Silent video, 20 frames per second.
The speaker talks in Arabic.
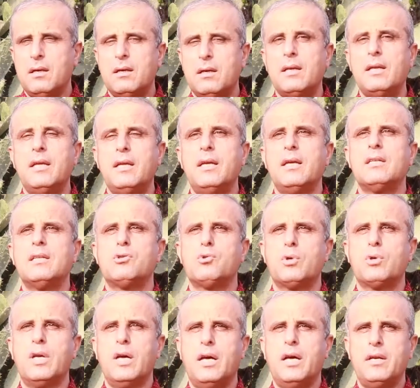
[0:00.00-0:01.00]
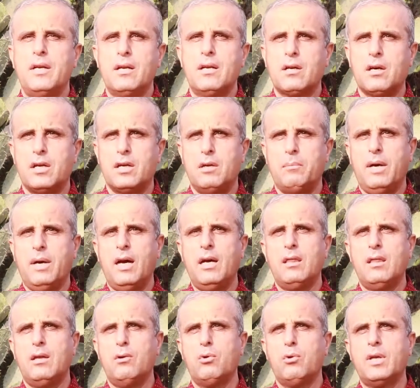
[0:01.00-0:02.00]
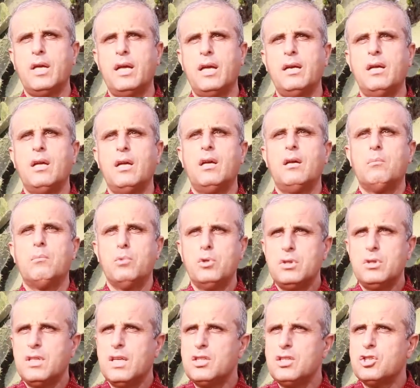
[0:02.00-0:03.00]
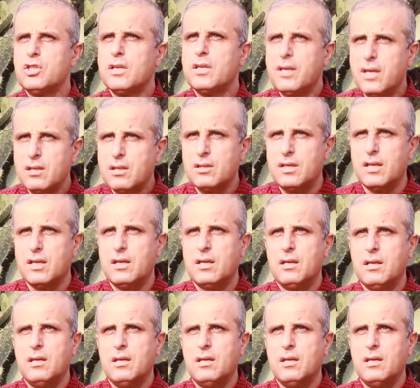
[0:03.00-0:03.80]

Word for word: لسكان القرية بحيث أنه كان منتج نقدي